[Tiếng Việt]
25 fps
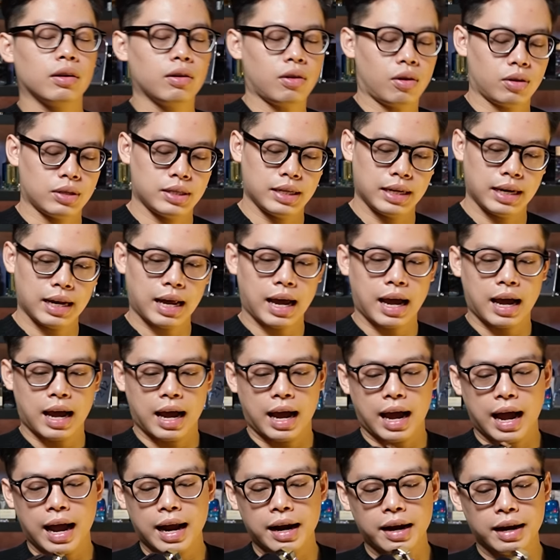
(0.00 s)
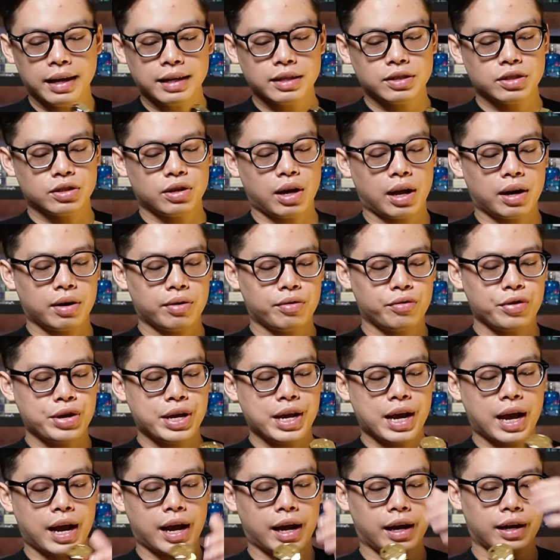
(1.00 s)
đó chính là
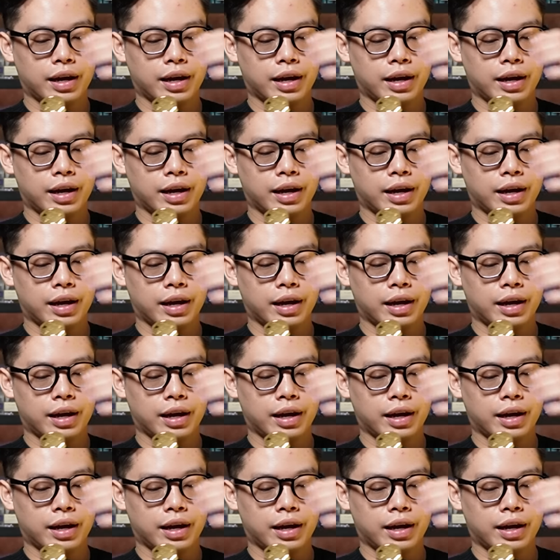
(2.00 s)
Alexandria